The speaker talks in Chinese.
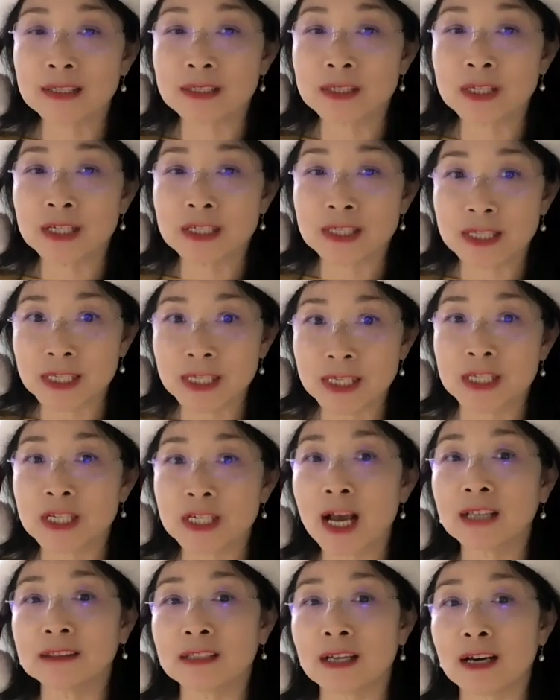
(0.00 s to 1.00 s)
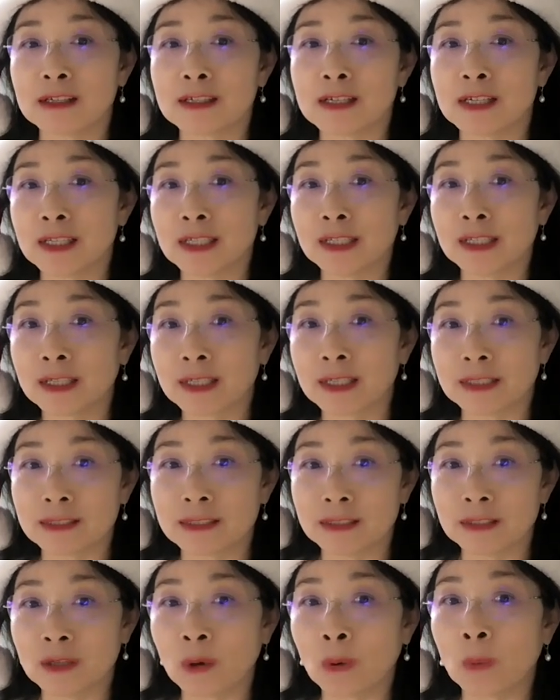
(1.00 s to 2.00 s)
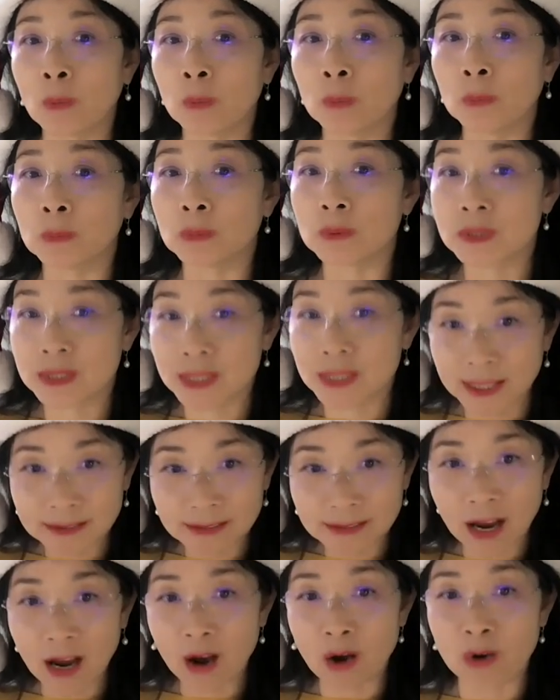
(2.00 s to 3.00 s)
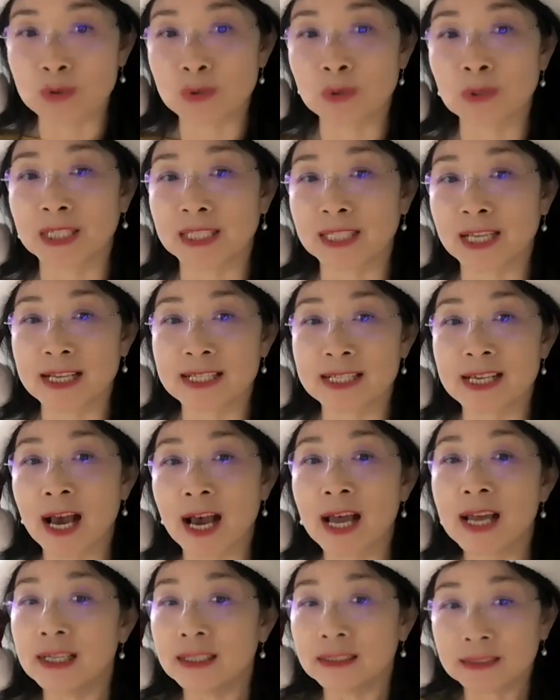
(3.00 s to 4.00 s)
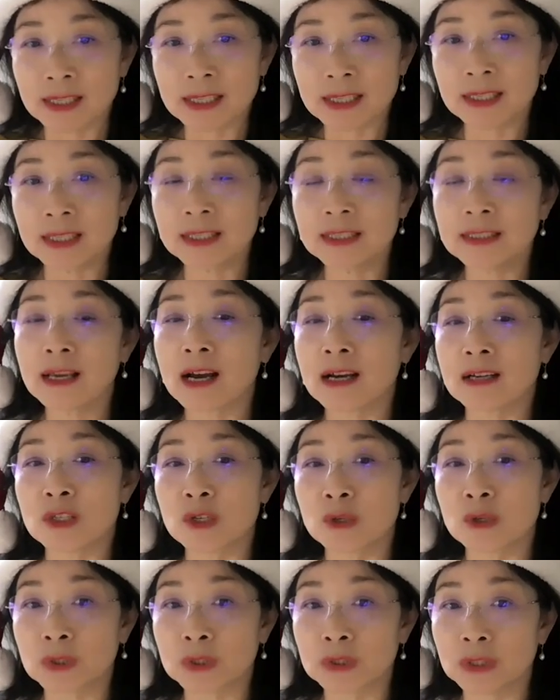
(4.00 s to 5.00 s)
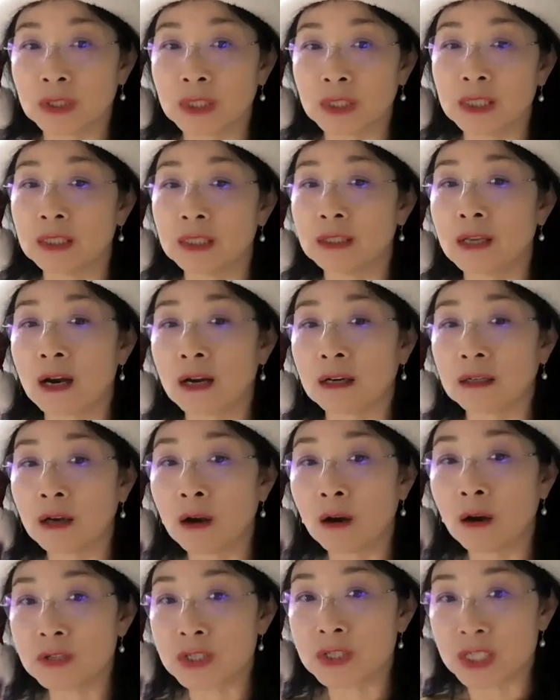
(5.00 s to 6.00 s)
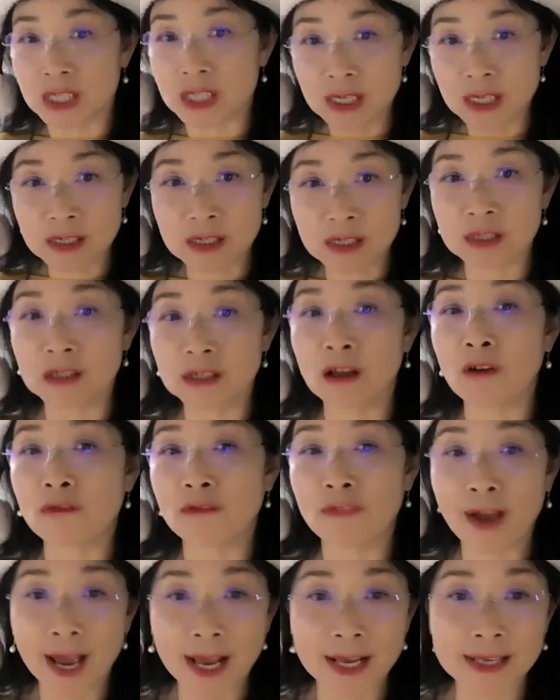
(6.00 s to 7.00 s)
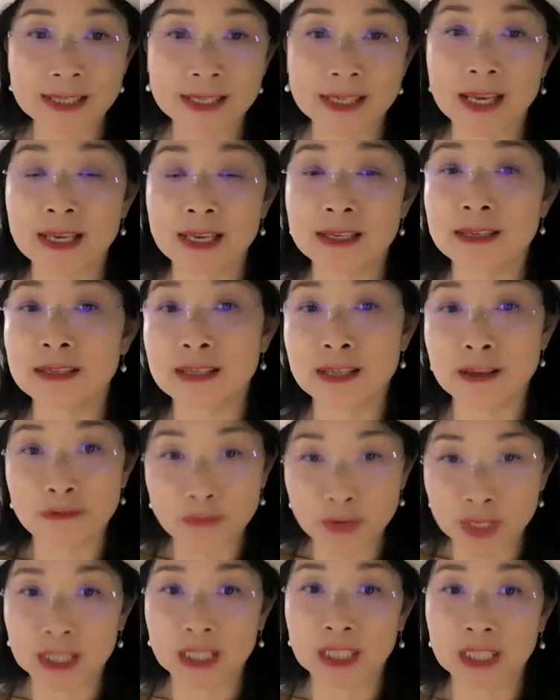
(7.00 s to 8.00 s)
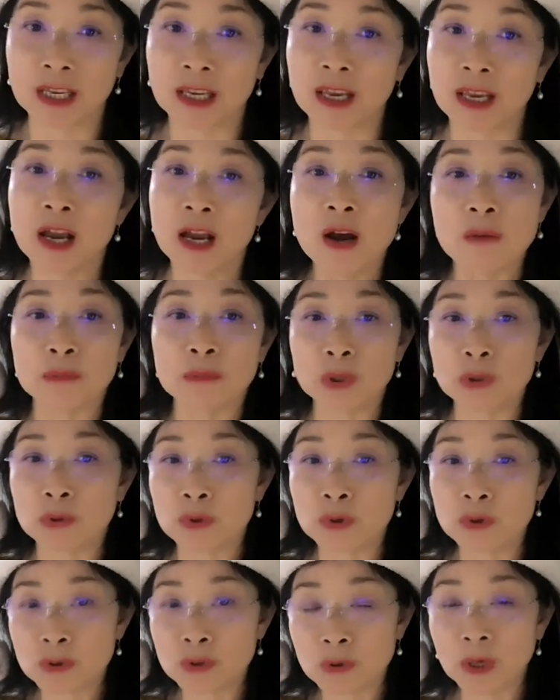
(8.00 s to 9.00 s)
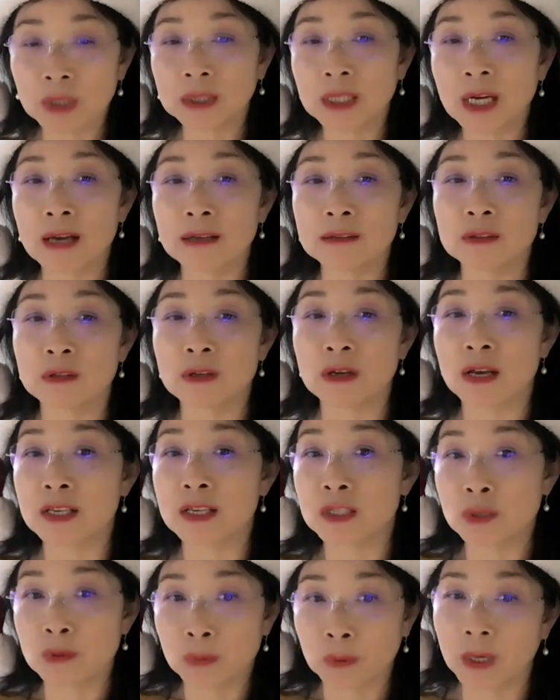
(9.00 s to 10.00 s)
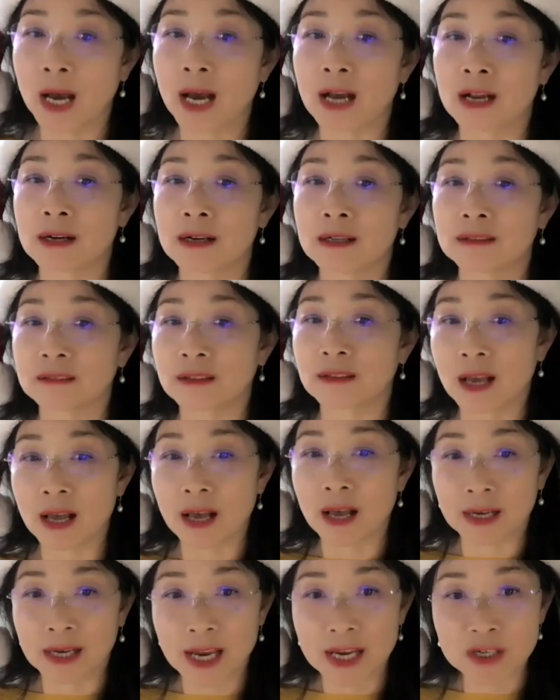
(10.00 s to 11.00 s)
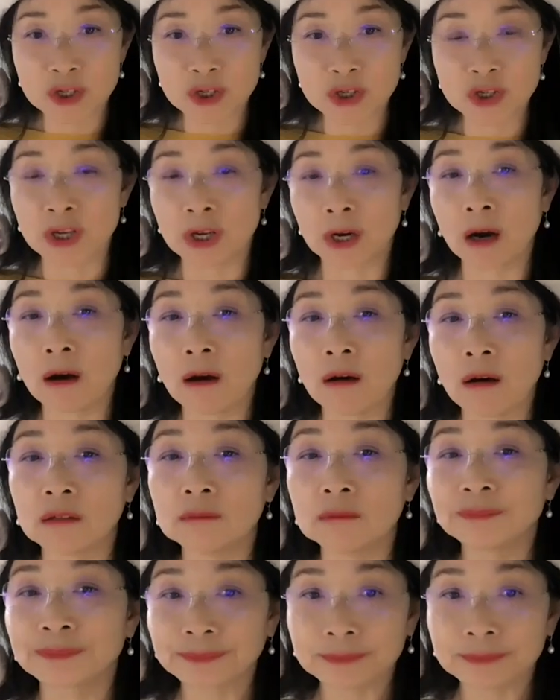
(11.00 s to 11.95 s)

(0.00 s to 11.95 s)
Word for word: 这个记账呢可以给有三大好处给大家。第一呢，就是你能够及时的发现一些问题，比如说呢，呃，信用卡呃开支以后。